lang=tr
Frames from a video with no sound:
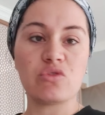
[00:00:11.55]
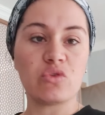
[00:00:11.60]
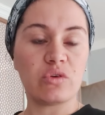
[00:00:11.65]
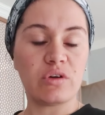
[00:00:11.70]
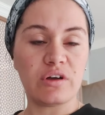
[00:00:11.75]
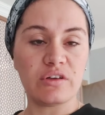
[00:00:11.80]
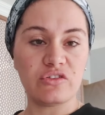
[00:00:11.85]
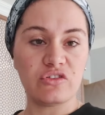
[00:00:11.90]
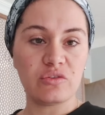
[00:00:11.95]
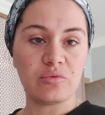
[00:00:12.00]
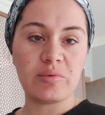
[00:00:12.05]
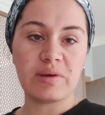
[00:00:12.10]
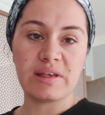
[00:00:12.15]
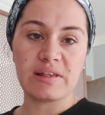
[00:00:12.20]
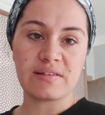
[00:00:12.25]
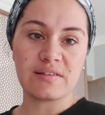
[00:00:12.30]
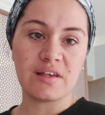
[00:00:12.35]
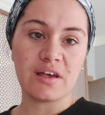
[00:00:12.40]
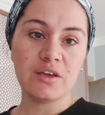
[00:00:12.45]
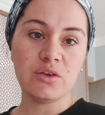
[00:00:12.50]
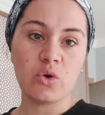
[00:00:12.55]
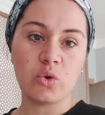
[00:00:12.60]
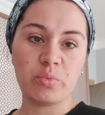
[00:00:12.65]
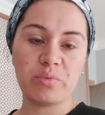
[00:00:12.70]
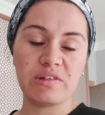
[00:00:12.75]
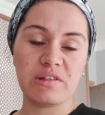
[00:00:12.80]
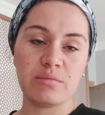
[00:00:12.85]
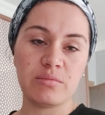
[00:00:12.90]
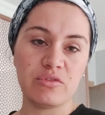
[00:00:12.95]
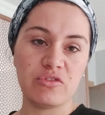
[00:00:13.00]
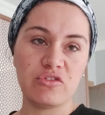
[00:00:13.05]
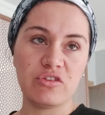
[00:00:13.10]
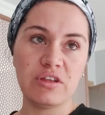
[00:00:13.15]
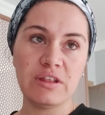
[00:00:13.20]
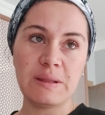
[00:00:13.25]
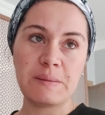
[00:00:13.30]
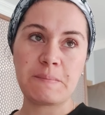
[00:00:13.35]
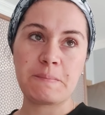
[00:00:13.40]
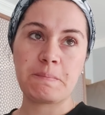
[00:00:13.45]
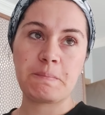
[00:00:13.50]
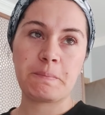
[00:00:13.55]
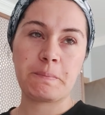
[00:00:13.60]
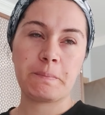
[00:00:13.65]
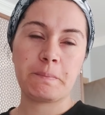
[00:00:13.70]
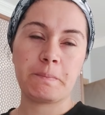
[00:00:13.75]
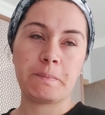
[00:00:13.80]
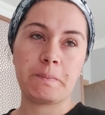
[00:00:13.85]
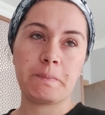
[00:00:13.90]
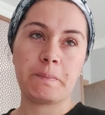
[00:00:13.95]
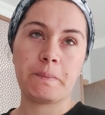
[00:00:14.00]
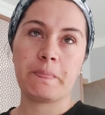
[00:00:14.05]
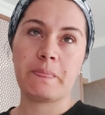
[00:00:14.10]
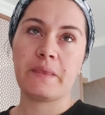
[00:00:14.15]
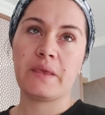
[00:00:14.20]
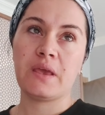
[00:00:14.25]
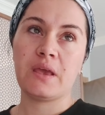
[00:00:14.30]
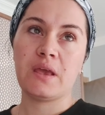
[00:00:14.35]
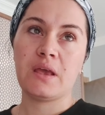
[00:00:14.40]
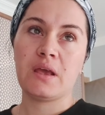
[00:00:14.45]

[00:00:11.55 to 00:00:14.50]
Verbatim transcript: sokağa çıkma yasağı yok bizim için. Hmm.